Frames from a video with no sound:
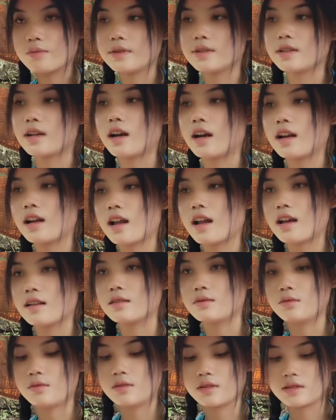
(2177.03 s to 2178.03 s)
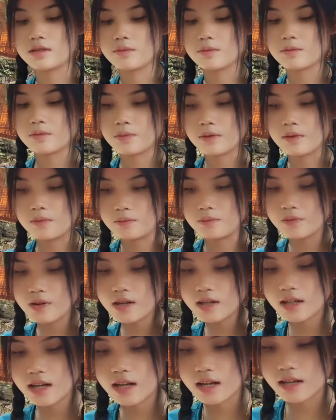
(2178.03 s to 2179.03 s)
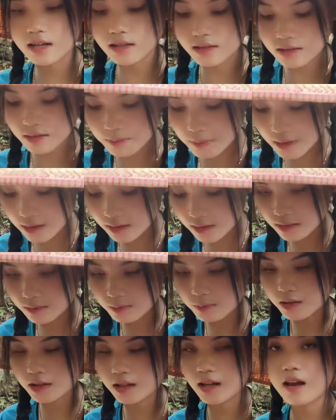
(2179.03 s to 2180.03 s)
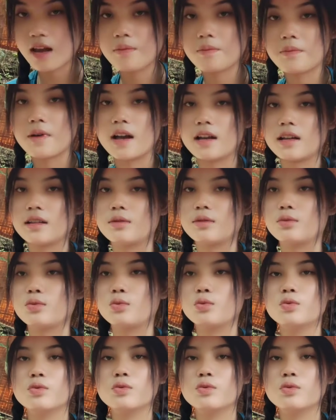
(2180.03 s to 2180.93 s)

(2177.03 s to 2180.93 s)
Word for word: misalkan A suka sama perempuan karena sifatnya seperti apa gitu.